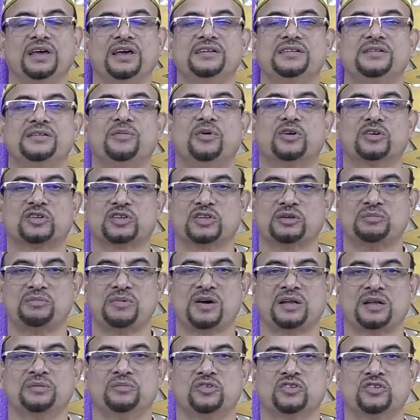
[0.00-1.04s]
এই
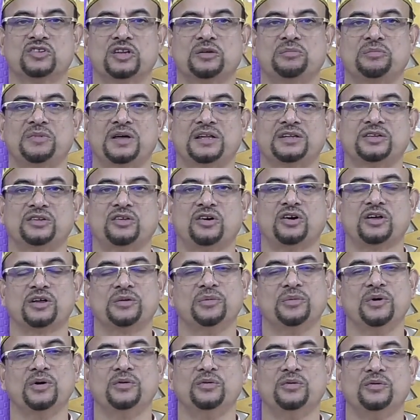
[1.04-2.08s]
বর্তমান মুসলমান
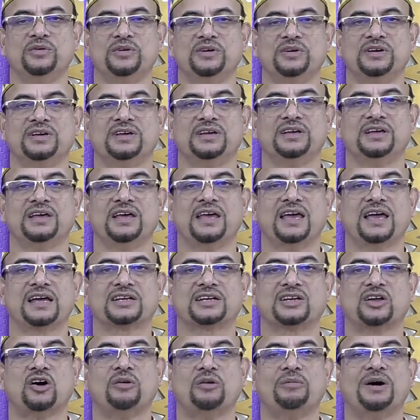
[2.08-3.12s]
ধর্মেও
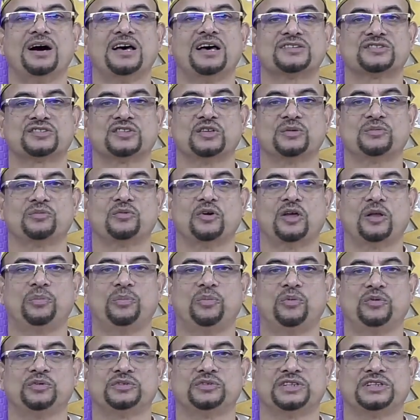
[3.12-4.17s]
একটা অবাস্তব
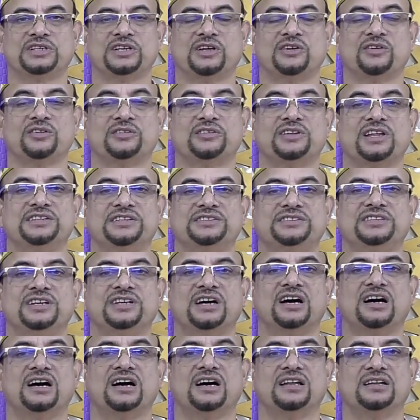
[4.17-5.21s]
গল্প সেটা হলো
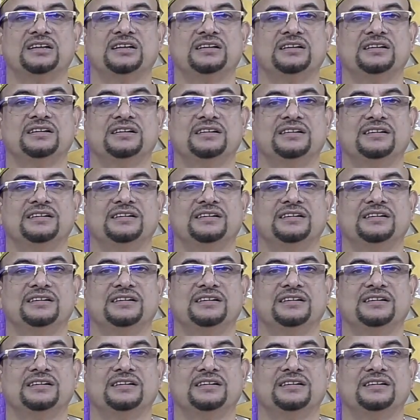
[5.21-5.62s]
জাল